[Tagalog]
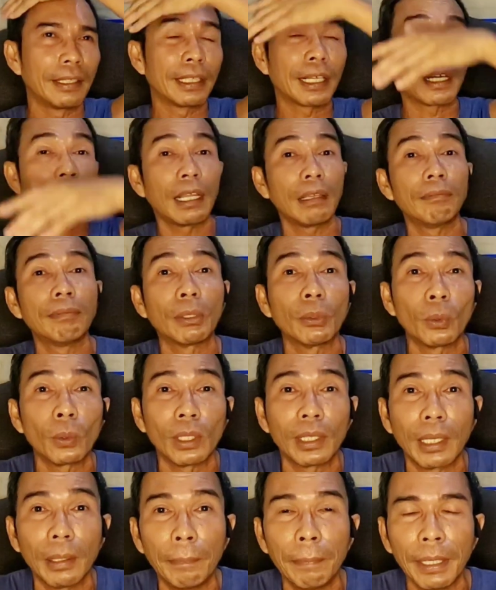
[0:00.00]
Nag-live
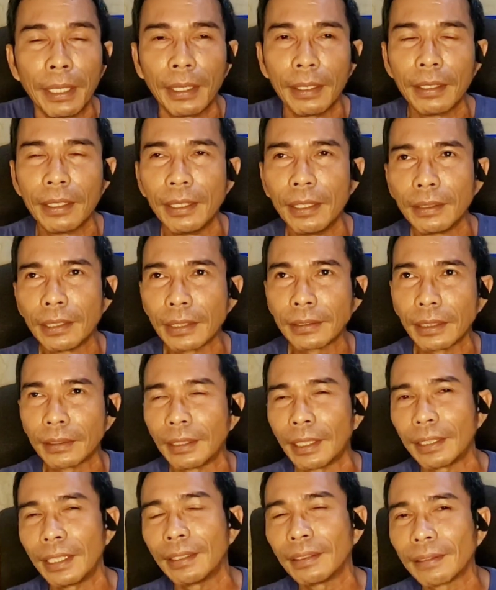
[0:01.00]
ako kagabi, tapos
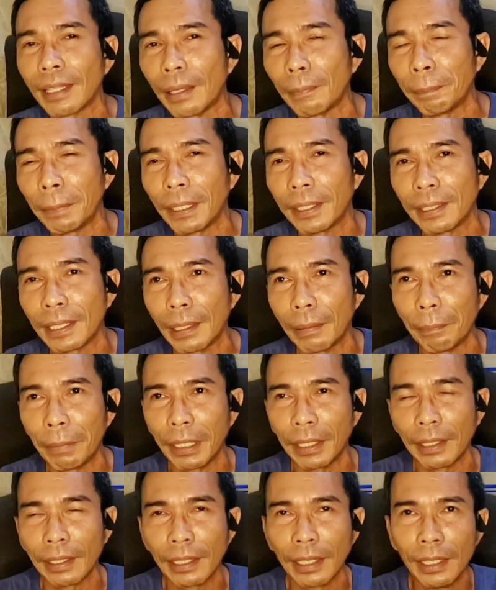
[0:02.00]
ang naging topic
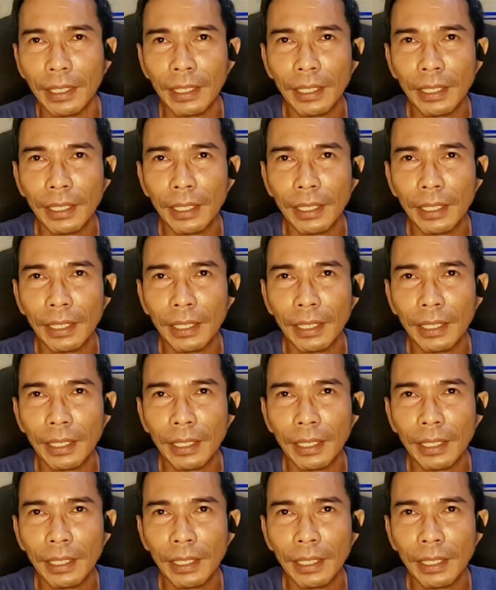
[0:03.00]
namin